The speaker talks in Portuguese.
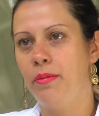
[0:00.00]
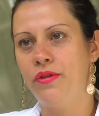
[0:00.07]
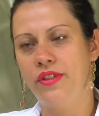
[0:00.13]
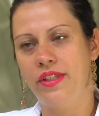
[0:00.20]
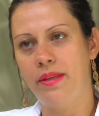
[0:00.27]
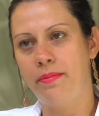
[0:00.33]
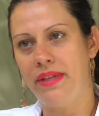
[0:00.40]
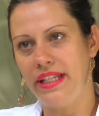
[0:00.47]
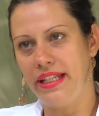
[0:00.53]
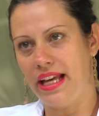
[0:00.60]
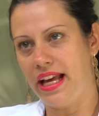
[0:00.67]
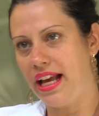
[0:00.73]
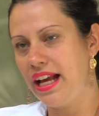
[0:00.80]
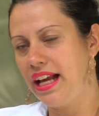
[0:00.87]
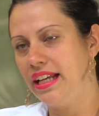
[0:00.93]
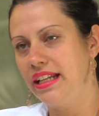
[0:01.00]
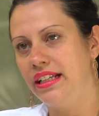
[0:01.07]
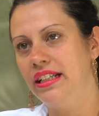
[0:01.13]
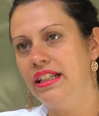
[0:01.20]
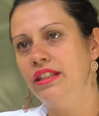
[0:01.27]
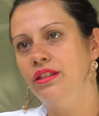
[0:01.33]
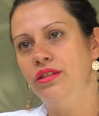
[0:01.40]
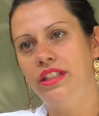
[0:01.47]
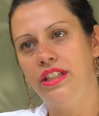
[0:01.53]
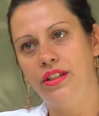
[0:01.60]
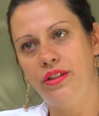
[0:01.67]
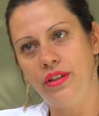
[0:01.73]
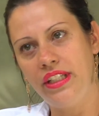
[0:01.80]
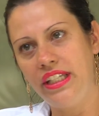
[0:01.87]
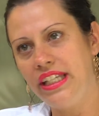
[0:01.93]
multidisciplinar,
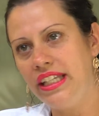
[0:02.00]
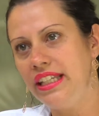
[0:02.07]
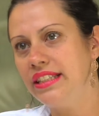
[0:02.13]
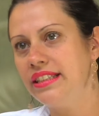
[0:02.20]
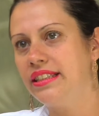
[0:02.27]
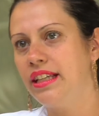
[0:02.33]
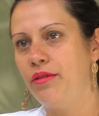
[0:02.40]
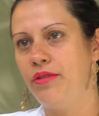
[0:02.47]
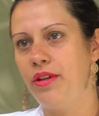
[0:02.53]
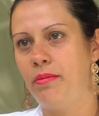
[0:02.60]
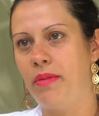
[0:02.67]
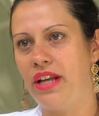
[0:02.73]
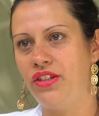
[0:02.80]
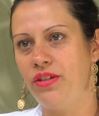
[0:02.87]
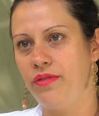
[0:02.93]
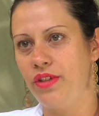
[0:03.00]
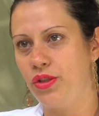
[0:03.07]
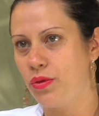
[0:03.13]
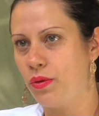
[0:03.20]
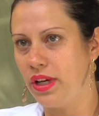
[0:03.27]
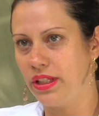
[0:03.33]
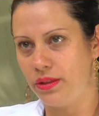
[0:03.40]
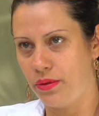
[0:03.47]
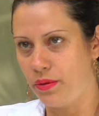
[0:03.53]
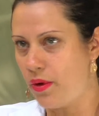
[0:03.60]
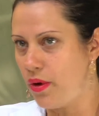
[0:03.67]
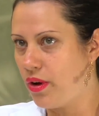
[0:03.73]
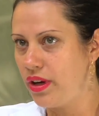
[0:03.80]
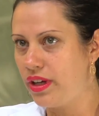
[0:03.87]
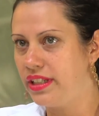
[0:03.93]
nutricionista, enfermagem 24
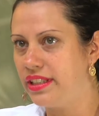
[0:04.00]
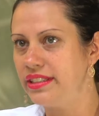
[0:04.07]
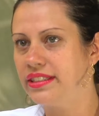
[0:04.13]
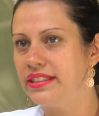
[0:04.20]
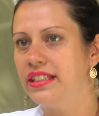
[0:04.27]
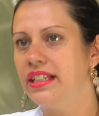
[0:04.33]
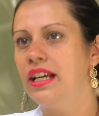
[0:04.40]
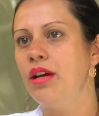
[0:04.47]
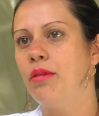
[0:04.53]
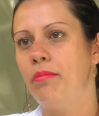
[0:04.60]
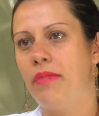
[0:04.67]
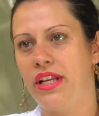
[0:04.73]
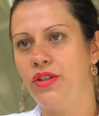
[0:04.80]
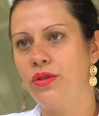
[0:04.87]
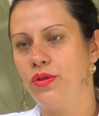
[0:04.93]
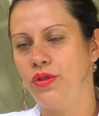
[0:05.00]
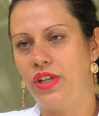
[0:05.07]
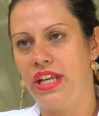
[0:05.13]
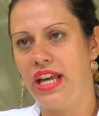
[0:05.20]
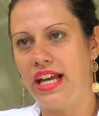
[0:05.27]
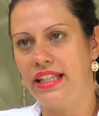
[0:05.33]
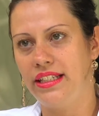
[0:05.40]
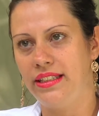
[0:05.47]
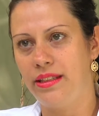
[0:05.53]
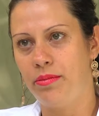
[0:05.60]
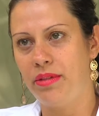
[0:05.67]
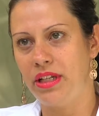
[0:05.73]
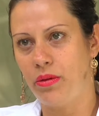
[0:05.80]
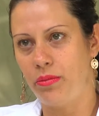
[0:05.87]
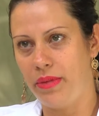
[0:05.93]
horas, médico geriatra
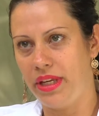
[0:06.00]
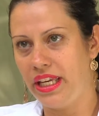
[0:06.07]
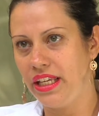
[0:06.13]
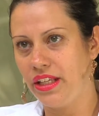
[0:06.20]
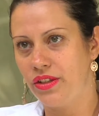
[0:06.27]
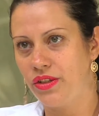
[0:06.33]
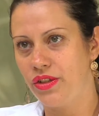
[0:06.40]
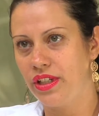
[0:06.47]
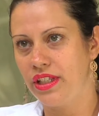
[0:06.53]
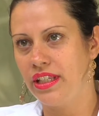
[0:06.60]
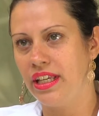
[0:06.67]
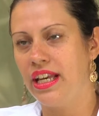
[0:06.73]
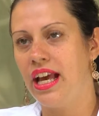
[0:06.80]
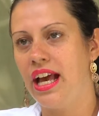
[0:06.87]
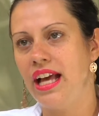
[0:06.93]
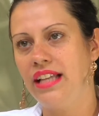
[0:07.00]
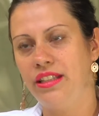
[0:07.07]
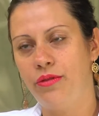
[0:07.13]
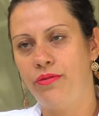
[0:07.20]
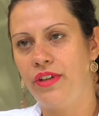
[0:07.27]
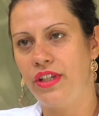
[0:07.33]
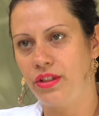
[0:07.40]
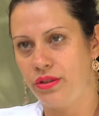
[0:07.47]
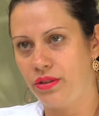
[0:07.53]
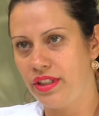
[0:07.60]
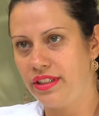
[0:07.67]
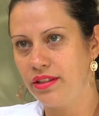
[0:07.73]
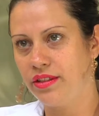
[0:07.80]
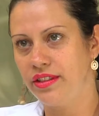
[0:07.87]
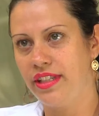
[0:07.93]
semanalmente. As
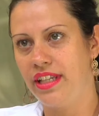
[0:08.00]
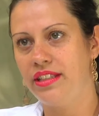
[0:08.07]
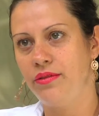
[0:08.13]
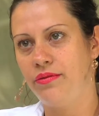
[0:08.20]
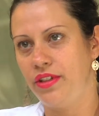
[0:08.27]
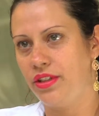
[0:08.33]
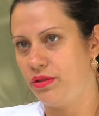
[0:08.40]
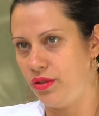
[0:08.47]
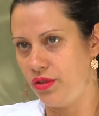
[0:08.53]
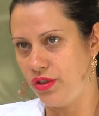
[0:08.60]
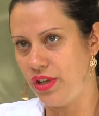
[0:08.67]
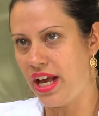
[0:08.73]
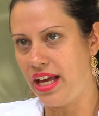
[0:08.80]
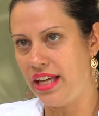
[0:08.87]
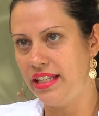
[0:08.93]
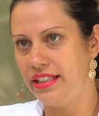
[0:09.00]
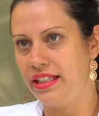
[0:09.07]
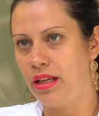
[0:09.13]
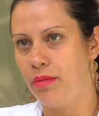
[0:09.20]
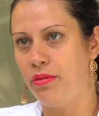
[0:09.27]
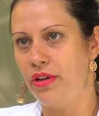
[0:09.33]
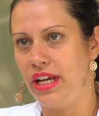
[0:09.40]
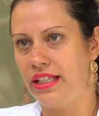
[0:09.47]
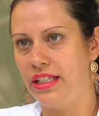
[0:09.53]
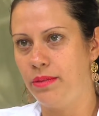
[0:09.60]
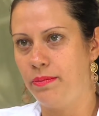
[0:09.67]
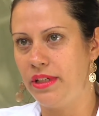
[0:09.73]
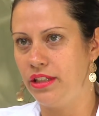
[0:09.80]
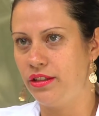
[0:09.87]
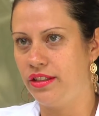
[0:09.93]
refeições são seis refeições diárias elaboradas
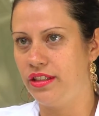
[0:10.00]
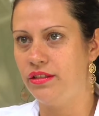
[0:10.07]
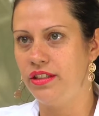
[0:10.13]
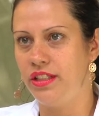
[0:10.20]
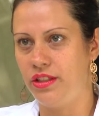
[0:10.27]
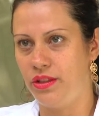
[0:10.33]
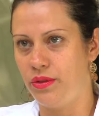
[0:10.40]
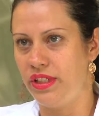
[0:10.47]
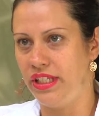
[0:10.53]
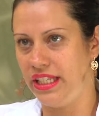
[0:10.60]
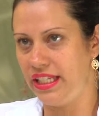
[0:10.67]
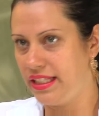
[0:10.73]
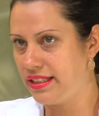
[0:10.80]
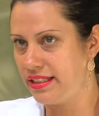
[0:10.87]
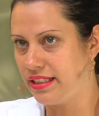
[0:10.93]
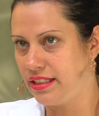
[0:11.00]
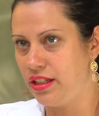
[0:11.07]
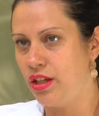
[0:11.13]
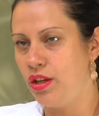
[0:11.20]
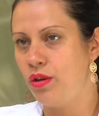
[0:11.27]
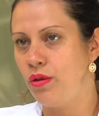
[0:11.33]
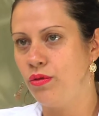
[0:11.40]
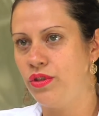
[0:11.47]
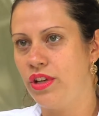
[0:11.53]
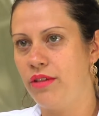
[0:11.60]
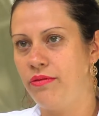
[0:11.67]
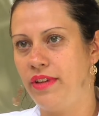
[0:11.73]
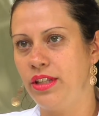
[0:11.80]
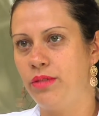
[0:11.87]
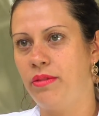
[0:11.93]
pela nossa nutricionista, onde
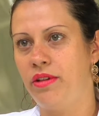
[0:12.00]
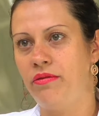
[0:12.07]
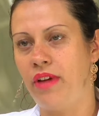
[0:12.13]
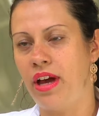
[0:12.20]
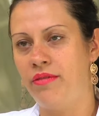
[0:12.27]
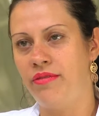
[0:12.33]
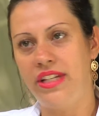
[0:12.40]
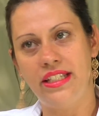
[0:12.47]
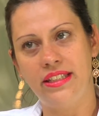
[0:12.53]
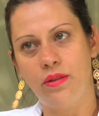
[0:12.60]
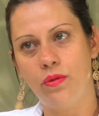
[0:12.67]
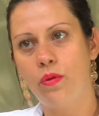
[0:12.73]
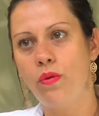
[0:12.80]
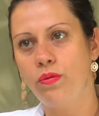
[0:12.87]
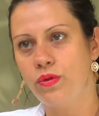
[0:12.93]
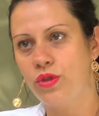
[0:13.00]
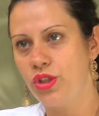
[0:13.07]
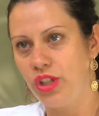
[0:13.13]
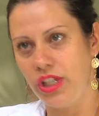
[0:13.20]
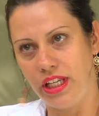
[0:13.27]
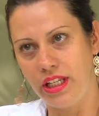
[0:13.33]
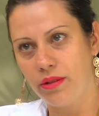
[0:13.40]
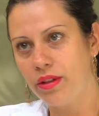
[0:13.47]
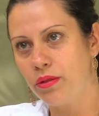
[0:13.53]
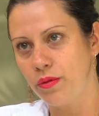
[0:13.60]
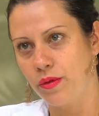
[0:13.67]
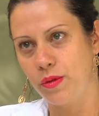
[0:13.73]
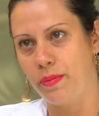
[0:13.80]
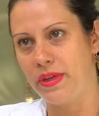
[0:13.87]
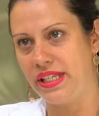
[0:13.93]
ela faz uma avaliação contínua
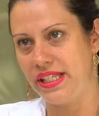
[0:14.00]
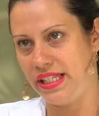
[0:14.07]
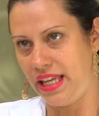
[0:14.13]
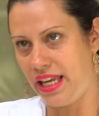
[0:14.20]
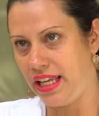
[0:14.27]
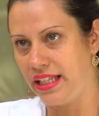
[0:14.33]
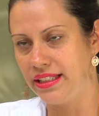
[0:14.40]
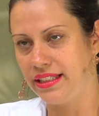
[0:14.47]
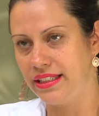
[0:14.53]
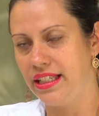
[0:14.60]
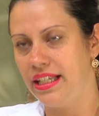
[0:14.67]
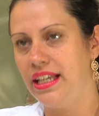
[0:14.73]
com os pacientes,